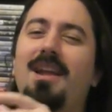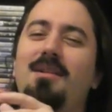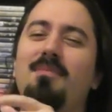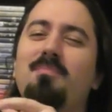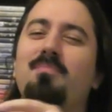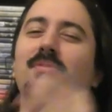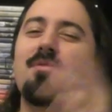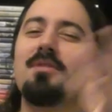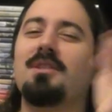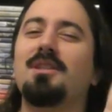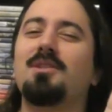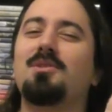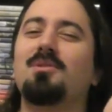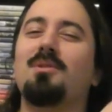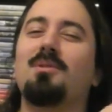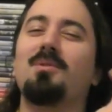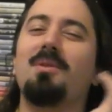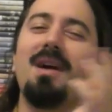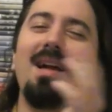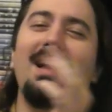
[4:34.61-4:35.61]
elle bondit au
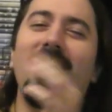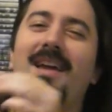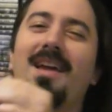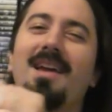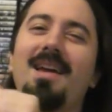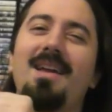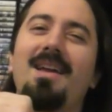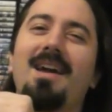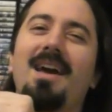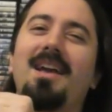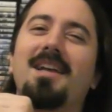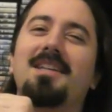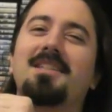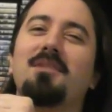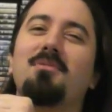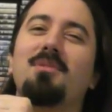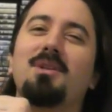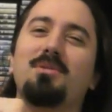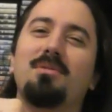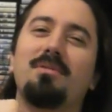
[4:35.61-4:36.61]
loin, et Greg essaie
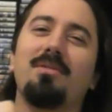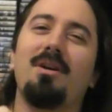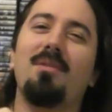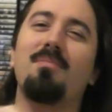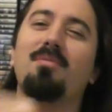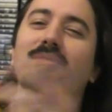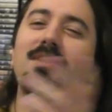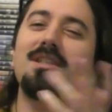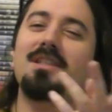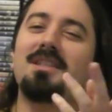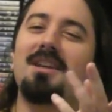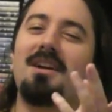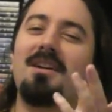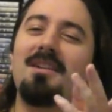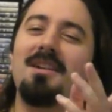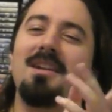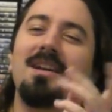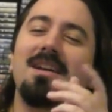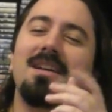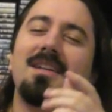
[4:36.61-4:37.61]
de me suivre en bondissant,
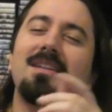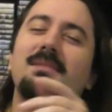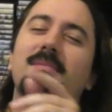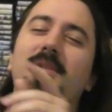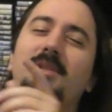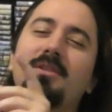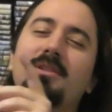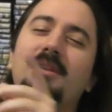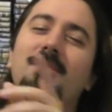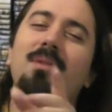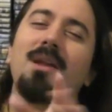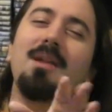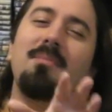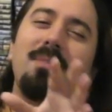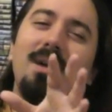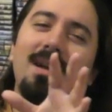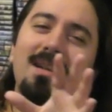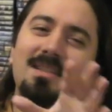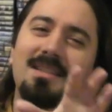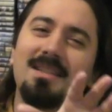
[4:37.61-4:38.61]
euh, parce que j'en parle
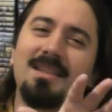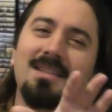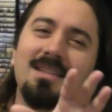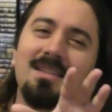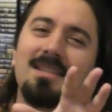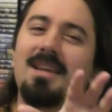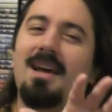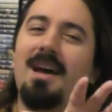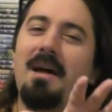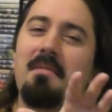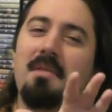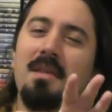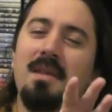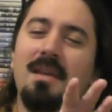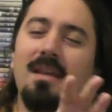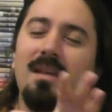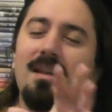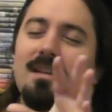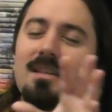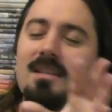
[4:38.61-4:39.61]
pas assez de ça.
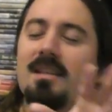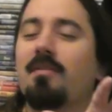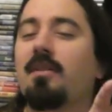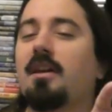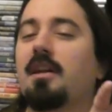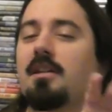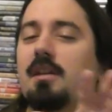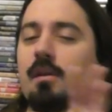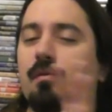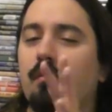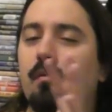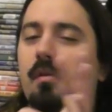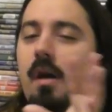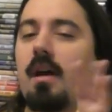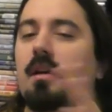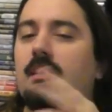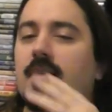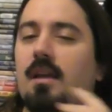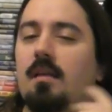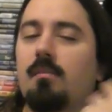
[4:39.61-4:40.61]
Euh, c'est vrai, j'avoue,
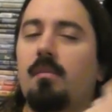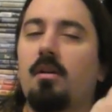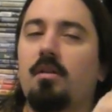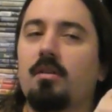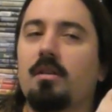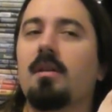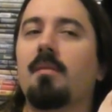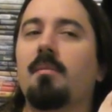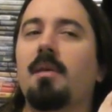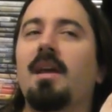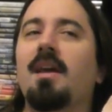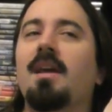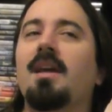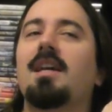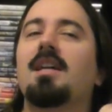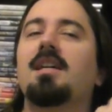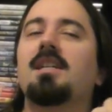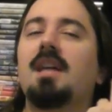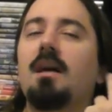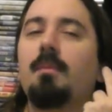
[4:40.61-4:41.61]
hein, c'est un manque, mais
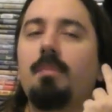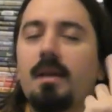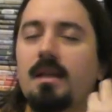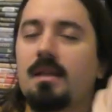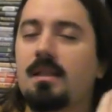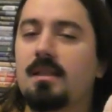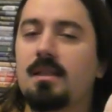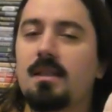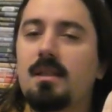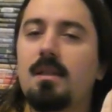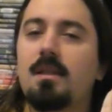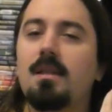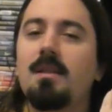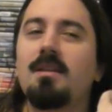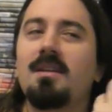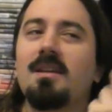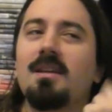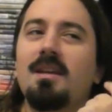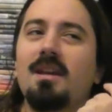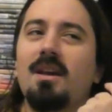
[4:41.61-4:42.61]

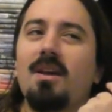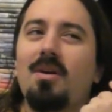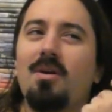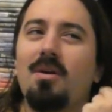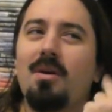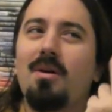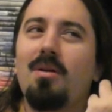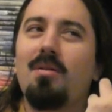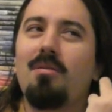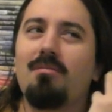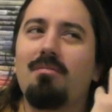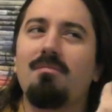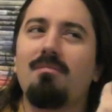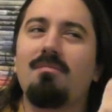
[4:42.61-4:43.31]
j'apprécie... Euh,